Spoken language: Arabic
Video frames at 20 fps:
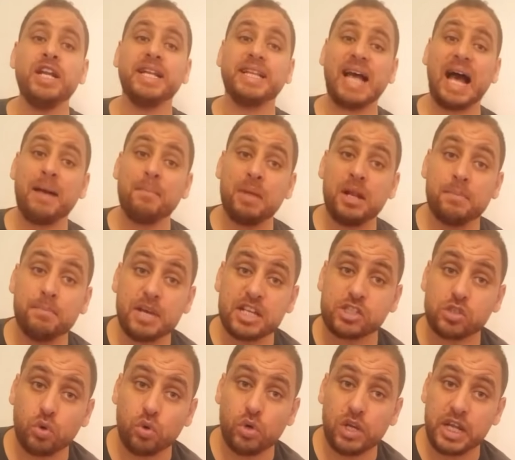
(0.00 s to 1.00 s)
يتحمل
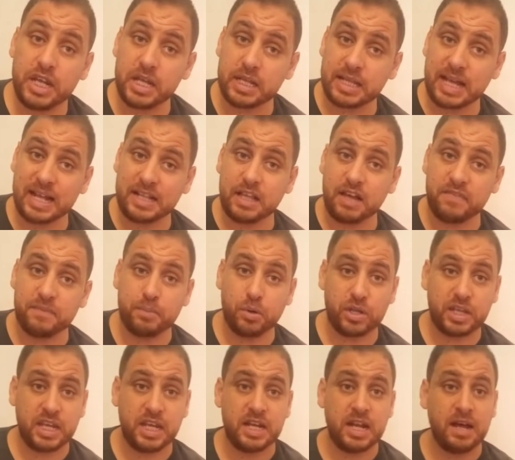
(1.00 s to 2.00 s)
مسؤوليه هدف
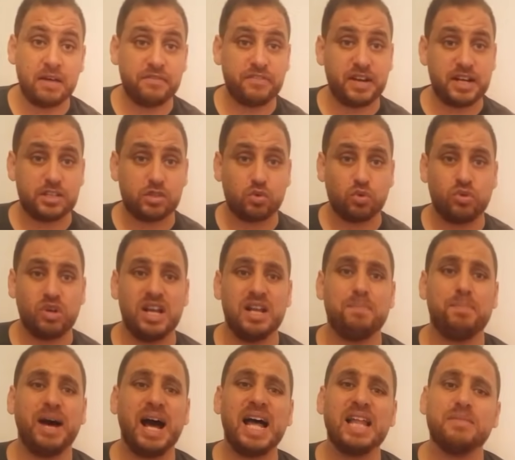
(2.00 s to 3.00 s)
بوركينا فاسو
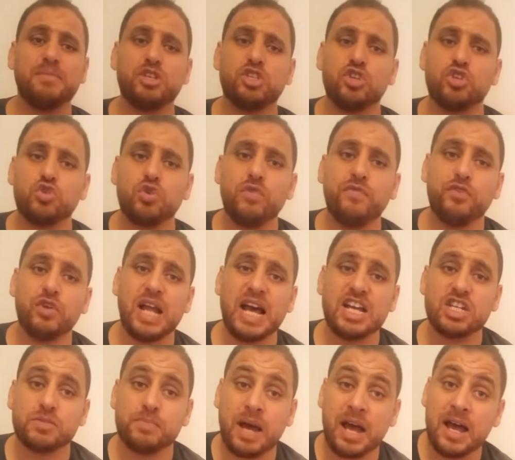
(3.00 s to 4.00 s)
البعض باش يشوفوا
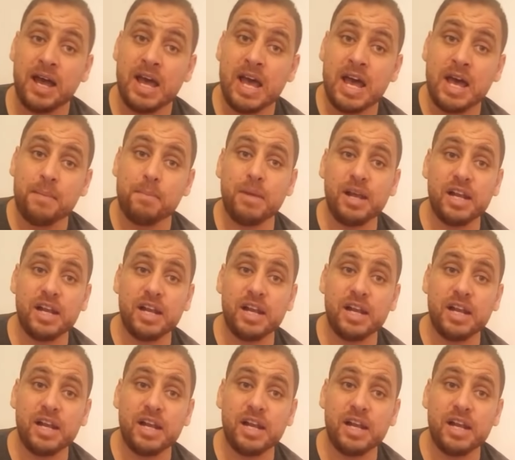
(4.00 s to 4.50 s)
الهجمه من